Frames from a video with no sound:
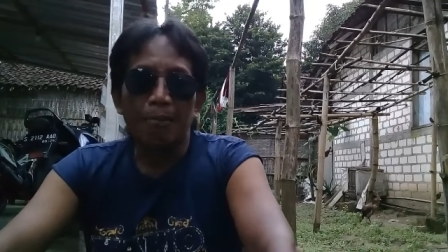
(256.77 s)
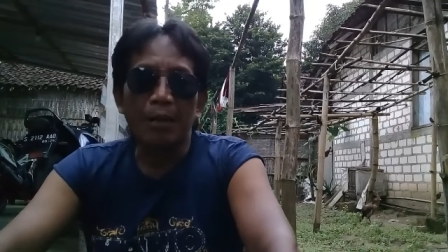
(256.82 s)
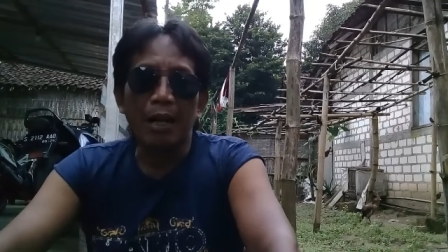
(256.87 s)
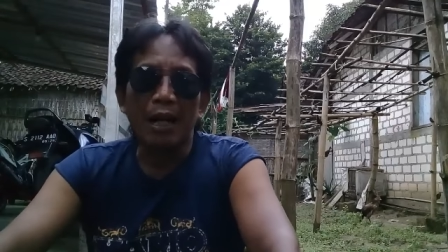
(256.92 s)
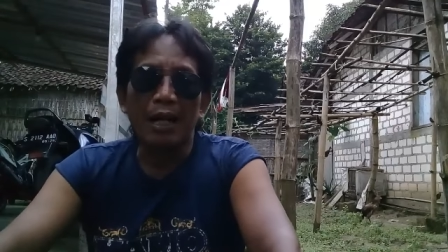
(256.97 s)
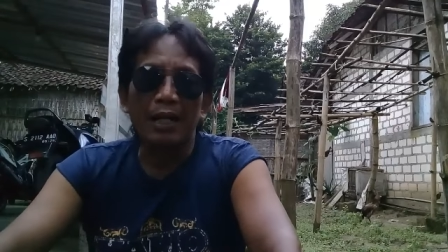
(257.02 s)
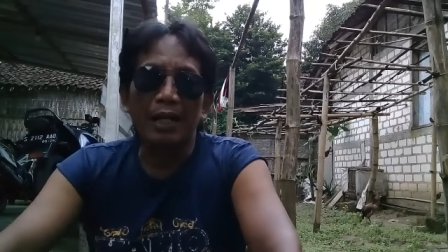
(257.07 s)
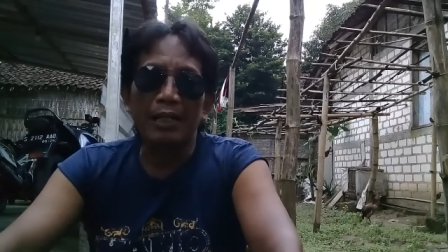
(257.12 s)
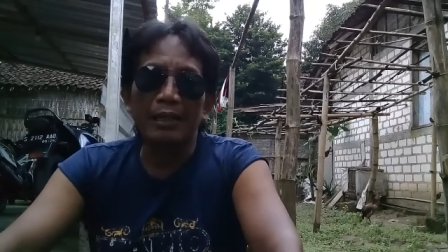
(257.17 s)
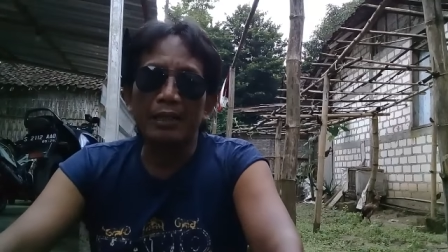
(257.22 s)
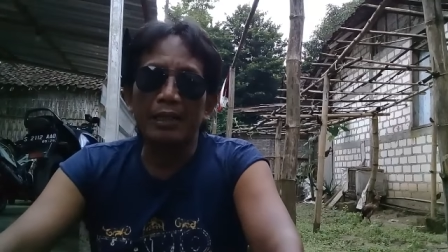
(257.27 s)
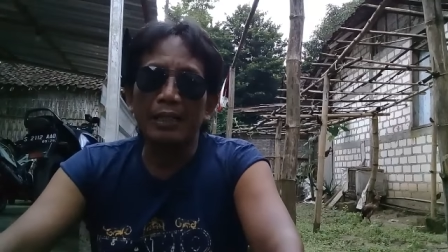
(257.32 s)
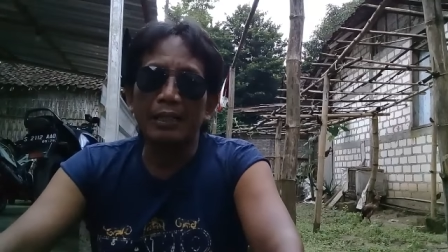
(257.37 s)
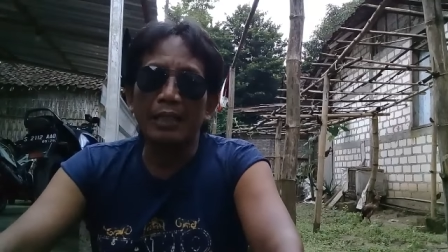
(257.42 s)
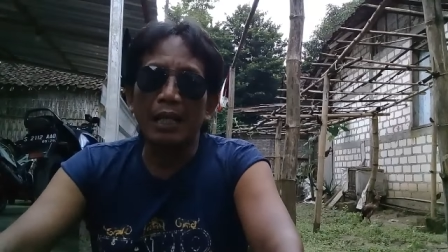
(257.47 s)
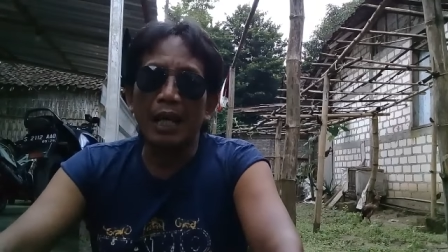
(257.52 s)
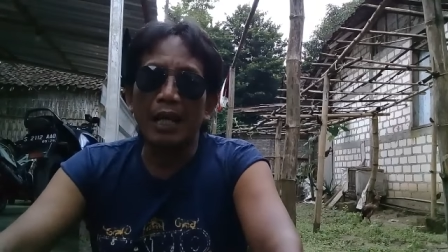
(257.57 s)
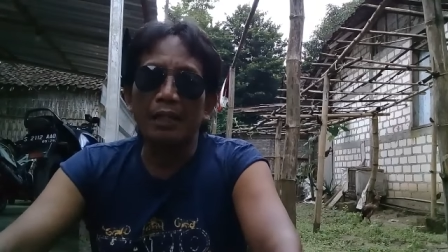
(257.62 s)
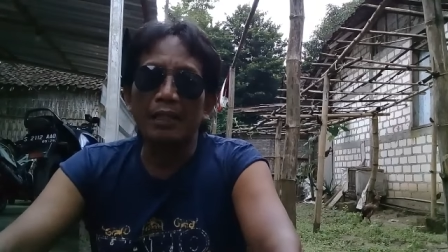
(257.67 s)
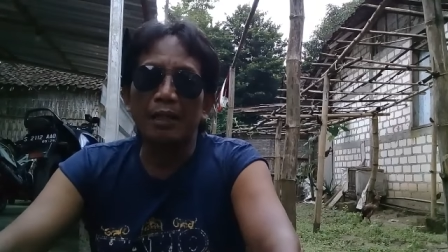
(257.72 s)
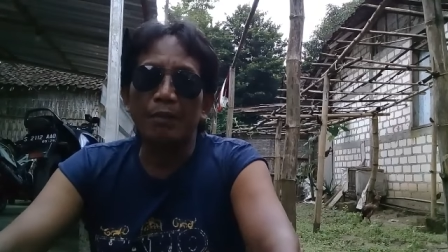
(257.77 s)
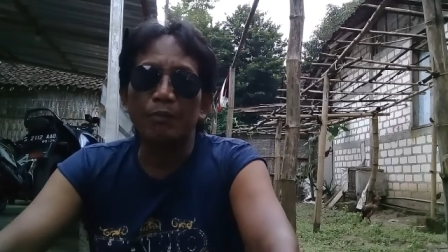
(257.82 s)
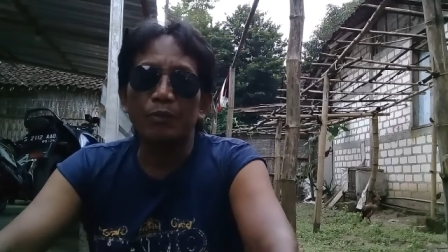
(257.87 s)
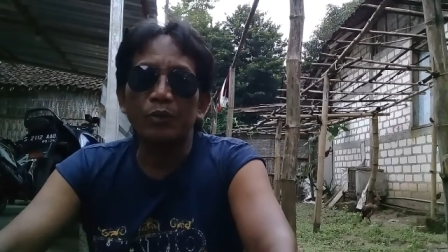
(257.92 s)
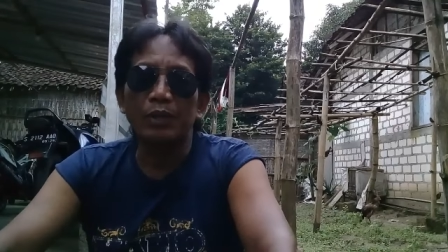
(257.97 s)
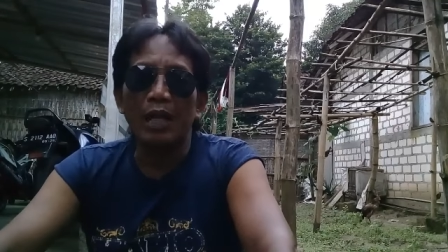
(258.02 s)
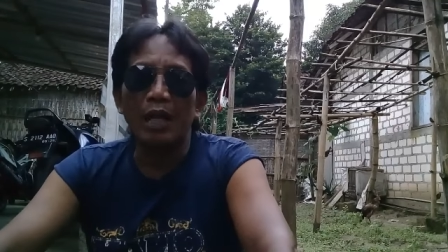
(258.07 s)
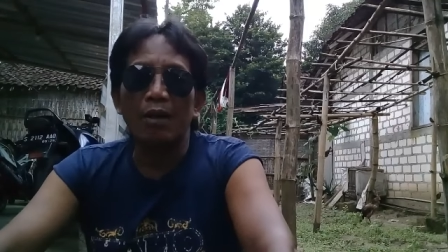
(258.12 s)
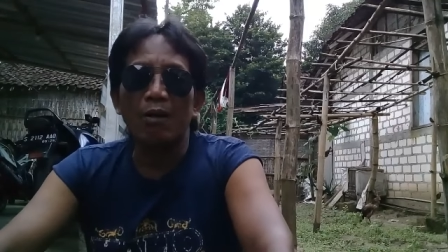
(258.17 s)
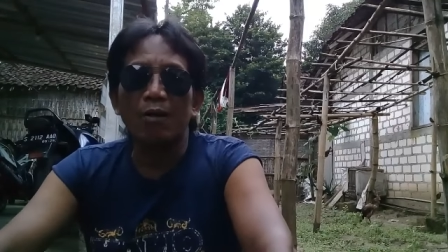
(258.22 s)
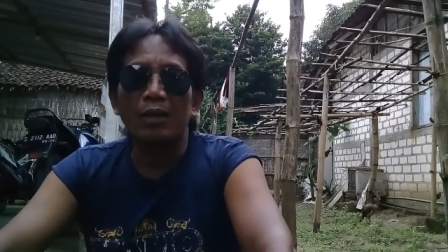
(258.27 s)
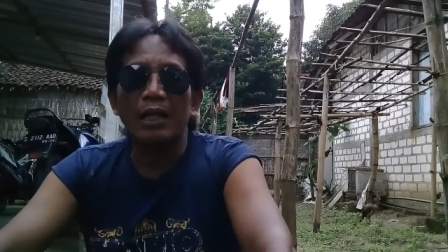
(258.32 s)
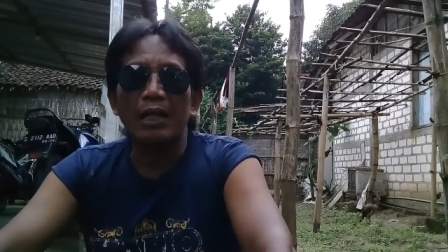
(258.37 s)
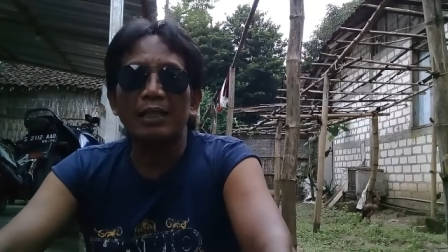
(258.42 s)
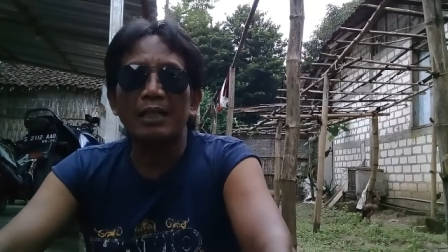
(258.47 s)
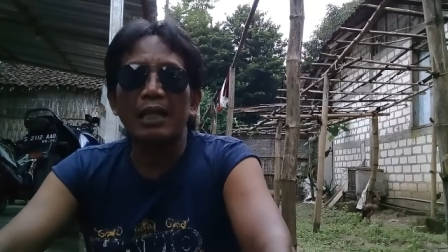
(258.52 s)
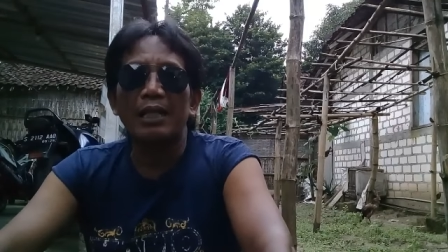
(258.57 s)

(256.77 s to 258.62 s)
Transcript: bahkan tidak ada pula orang